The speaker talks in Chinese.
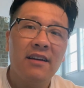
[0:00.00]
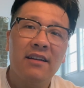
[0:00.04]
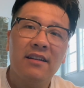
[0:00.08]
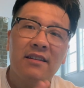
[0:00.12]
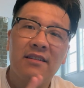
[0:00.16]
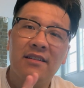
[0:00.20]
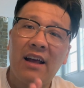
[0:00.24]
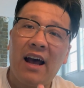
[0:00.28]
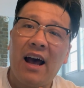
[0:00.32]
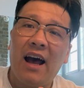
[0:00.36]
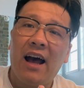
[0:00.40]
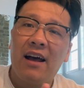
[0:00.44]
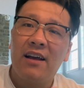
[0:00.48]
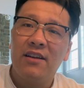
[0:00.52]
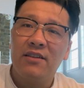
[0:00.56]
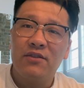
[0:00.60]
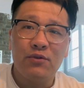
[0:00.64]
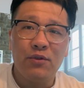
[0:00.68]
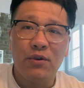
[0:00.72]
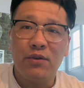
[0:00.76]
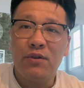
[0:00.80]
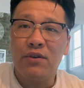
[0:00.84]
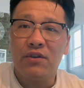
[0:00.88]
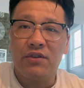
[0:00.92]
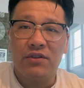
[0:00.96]
那
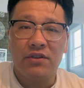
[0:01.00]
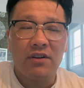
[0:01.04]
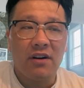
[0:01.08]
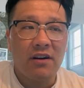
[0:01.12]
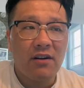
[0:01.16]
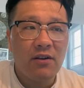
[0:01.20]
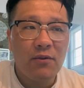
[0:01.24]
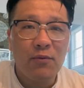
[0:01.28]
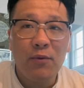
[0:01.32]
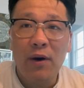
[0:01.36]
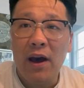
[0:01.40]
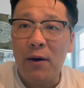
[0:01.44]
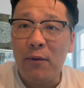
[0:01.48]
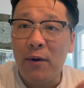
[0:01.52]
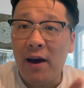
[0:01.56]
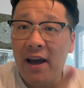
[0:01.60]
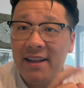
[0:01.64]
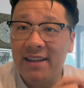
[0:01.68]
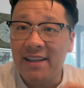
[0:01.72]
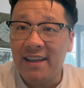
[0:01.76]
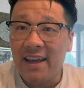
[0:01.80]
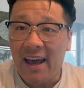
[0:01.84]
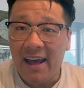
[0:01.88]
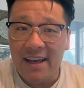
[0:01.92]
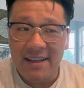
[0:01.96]
绝对是 Y Y
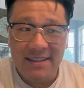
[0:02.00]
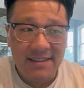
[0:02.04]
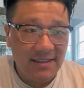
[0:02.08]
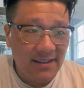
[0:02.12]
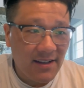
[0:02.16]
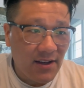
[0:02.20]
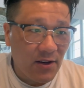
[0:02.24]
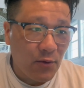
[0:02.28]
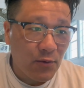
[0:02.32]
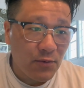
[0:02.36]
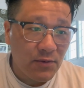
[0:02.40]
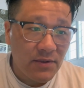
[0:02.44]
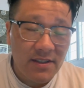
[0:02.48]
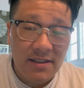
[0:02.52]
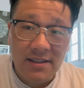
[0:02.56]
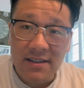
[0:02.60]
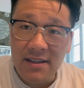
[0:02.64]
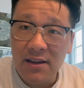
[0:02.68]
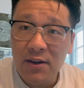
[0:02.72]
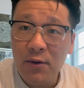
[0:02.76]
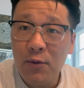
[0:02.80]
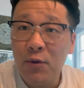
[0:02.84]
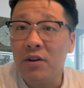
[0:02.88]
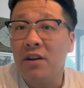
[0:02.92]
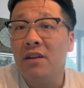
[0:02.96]
D S 的公司
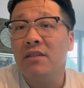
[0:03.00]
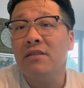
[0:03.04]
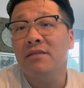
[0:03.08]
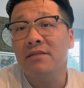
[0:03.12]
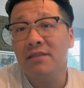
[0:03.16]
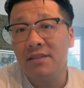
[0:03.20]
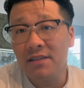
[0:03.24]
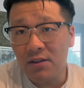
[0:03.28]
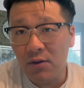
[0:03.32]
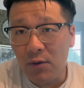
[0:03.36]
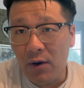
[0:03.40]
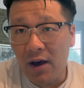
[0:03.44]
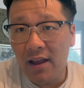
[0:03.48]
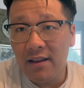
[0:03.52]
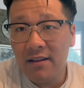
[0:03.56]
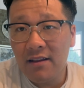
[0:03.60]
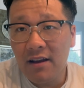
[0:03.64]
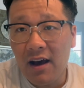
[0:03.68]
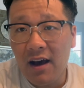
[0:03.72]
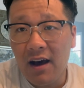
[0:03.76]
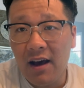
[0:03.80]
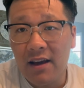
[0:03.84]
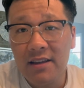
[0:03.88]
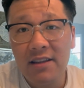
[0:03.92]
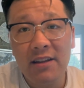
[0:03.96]
或者是集团
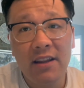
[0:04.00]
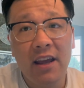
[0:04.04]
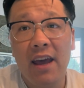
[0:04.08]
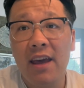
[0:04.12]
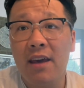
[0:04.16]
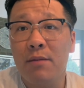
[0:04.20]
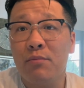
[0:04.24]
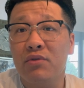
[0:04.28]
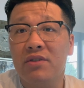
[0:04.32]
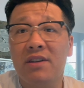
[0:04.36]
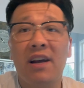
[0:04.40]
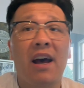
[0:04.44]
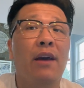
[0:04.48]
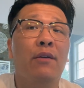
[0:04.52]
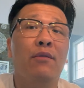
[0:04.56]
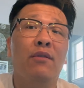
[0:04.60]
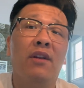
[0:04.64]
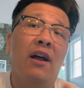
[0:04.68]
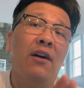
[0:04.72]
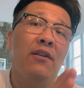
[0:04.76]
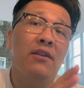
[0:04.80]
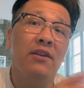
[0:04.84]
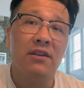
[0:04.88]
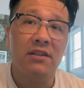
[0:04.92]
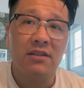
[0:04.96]
啊，一点也不差于
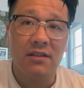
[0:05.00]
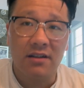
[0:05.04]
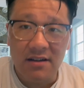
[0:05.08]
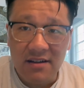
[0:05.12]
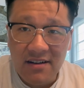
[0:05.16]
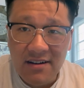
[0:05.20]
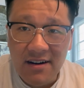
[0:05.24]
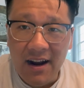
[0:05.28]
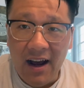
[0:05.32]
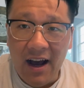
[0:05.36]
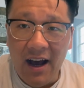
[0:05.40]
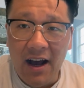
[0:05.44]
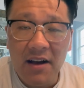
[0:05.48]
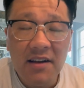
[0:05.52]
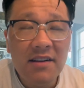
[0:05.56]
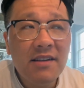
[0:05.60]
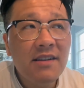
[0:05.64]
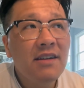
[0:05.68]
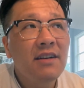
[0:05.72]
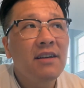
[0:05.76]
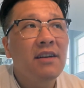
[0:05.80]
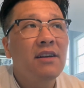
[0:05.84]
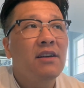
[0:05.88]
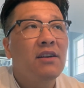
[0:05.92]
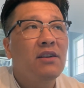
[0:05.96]
劳力士。啊，
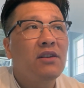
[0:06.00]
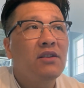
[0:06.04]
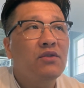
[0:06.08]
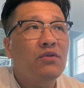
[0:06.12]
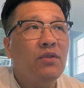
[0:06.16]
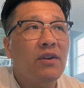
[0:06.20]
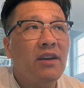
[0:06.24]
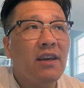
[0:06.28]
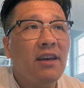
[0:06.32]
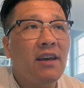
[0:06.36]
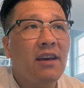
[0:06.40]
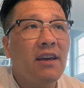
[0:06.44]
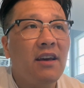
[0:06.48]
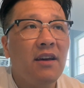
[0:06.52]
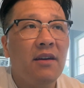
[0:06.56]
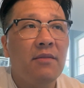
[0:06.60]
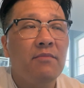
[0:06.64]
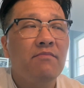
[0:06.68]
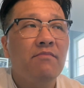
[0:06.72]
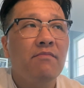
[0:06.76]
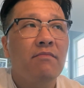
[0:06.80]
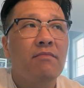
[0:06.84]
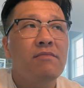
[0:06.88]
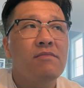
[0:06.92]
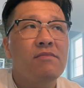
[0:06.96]
所以
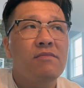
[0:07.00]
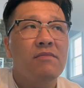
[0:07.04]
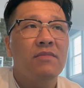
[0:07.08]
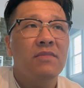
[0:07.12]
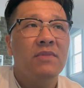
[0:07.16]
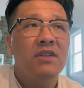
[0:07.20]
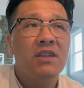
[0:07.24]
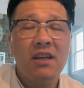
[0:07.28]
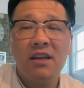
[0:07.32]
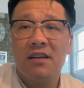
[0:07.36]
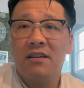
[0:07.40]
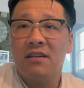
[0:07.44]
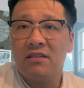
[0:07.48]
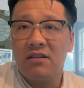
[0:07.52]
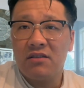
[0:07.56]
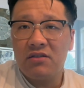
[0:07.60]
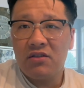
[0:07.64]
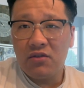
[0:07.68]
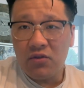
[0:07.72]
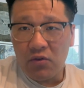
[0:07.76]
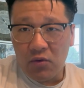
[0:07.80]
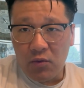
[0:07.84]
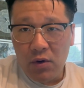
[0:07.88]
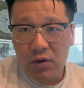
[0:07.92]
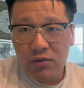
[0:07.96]
这个呢是
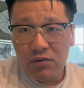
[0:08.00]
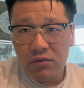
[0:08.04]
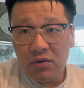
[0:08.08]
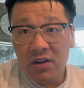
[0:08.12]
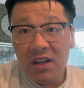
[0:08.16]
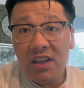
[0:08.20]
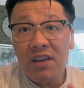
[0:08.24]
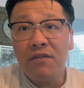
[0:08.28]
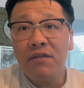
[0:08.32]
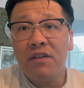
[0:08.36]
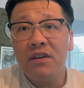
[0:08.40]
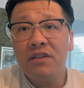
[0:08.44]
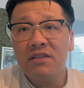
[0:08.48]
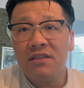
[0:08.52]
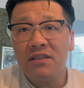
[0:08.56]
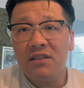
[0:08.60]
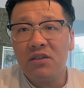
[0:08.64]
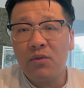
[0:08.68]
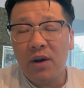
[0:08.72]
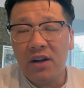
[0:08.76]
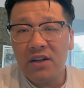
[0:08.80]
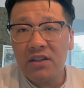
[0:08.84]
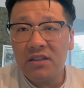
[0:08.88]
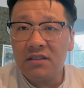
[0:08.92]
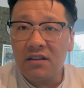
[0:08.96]
有关于立丰集
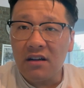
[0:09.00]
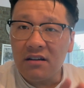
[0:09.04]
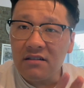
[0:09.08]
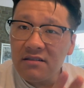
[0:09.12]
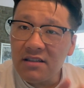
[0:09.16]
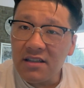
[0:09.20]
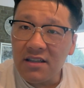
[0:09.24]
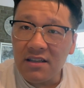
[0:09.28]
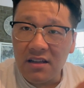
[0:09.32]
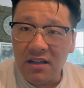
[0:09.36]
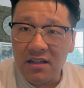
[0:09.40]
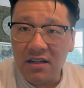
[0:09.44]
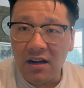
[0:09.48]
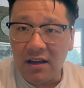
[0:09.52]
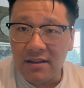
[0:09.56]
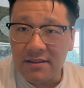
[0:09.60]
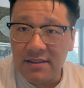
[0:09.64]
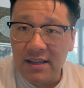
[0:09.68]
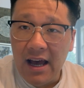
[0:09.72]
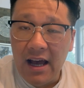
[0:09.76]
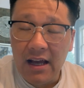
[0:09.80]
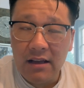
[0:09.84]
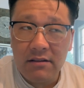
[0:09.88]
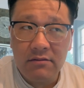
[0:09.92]
团整体的涨价，